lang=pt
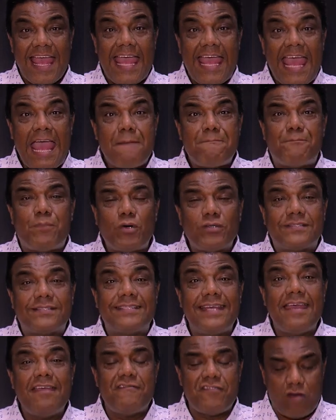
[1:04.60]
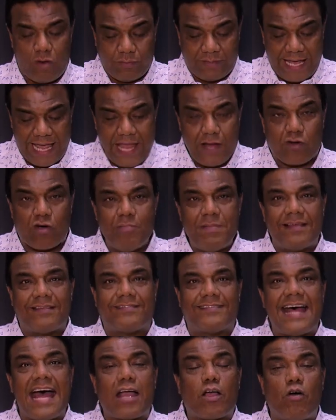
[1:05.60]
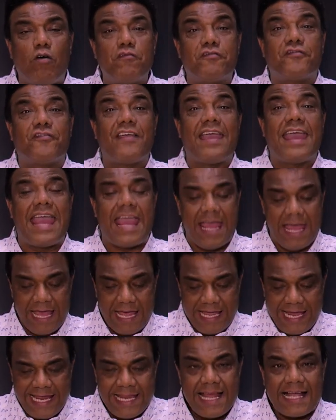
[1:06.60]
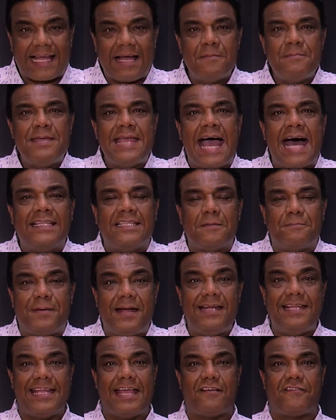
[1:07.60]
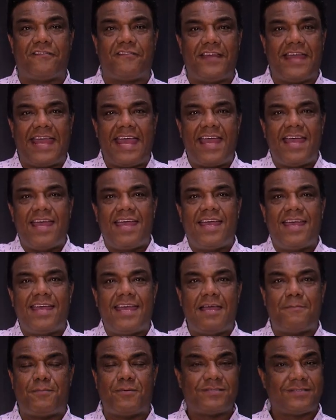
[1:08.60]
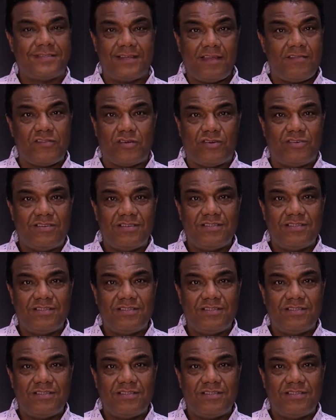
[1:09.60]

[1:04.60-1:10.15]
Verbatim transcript: É possível alguém começar com fé e na caminhada perder a fé? É possível.